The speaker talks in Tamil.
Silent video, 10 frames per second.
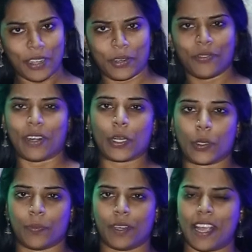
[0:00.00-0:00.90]
எல்லாருக்கும்
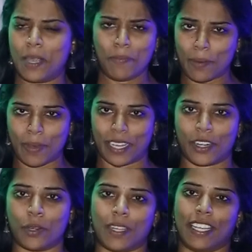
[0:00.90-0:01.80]
வணக்கம் இப்போ நம்ம எங்கே
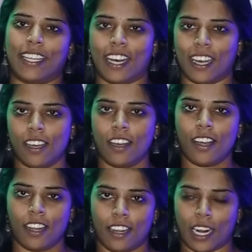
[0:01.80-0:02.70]
இருக்கோம்னு பார்த்தீங்கன்னா
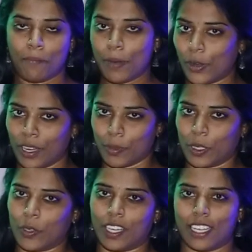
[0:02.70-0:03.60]
நம்ம
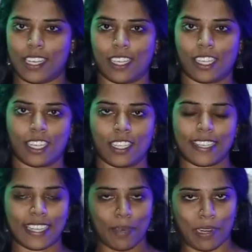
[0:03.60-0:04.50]
கோயம்புத்தூரில்
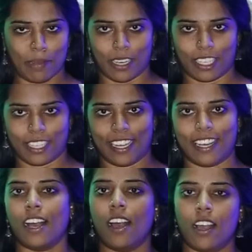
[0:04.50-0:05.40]
சினியம்பாளையம் பக்கத்தில்
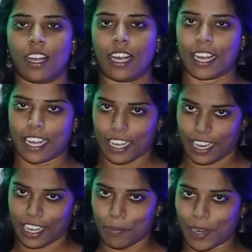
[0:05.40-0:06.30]

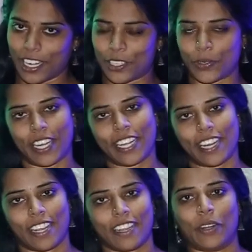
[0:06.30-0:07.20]
கரையம்பாளையன்ற ஒரு
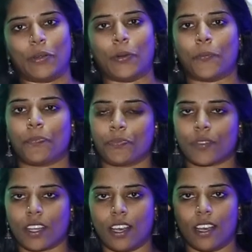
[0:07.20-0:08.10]
ஏரியாவில் தான் இருக்கும்
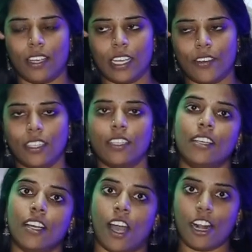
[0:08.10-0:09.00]
இங்கே வந்து
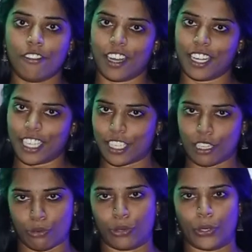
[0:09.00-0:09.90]
ஆல்ஃபா டிஜிட்டல்
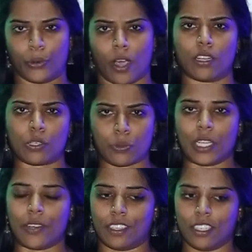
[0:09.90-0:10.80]
ஸ்டுடியோ அந்த
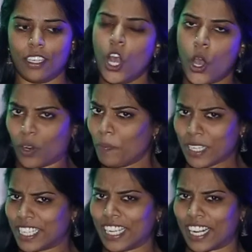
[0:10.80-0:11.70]
ஸ்டுடியோ வந்து ரொம்ப
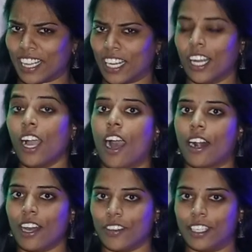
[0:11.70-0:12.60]
சின்ன கடை தாங்க
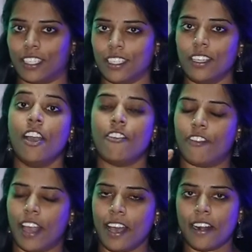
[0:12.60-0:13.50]
ஆனால் வந்துட்டு
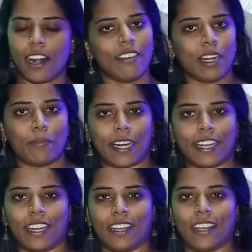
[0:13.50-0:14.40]
வேறு லெவலில் பண்ணி
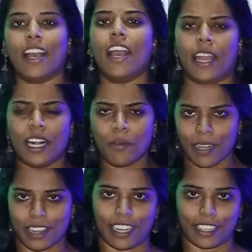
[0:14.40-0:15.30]
தராங்க என்ன
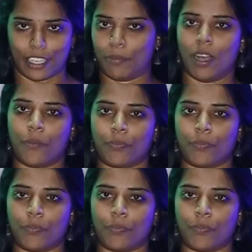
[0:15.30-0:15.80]
பண்ணி தெரியுமா